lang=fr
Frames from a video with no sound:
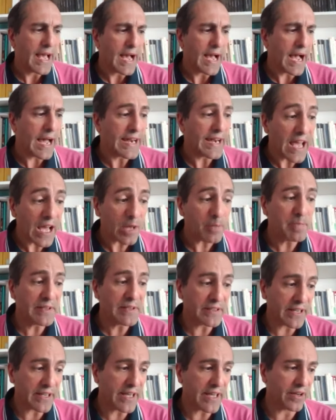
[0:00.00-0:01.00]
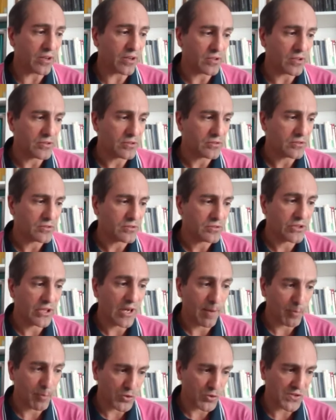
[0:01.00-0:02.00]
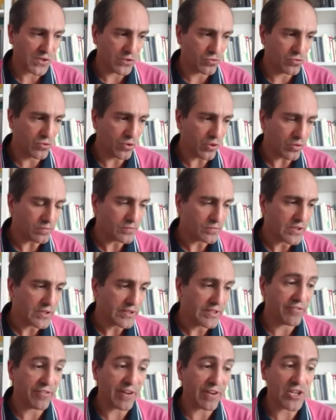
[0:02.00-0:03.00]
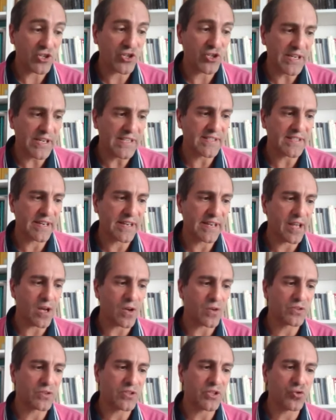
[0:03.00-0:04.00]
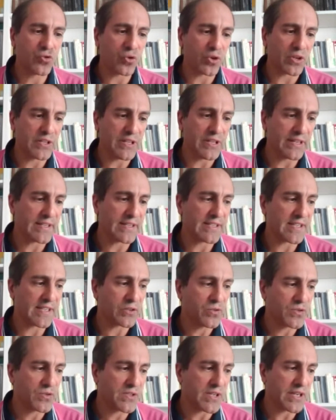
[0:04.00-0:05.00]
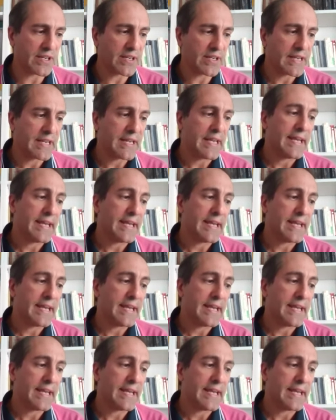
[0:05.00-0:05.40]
à l'arbitraire de la procédure qui fragilise les garanties juridiques des accusés